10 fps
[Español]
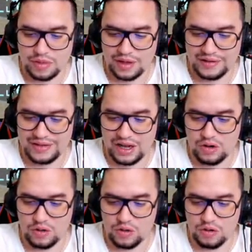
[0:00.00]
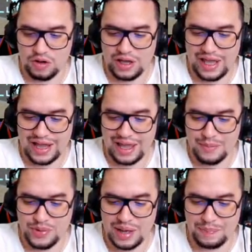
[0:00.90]
Está loco. Ok, aquí hay
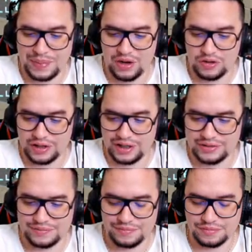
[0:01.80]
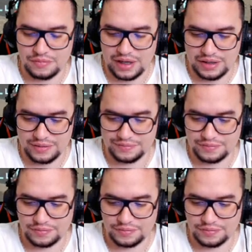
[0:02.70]
puras pelotas. Vale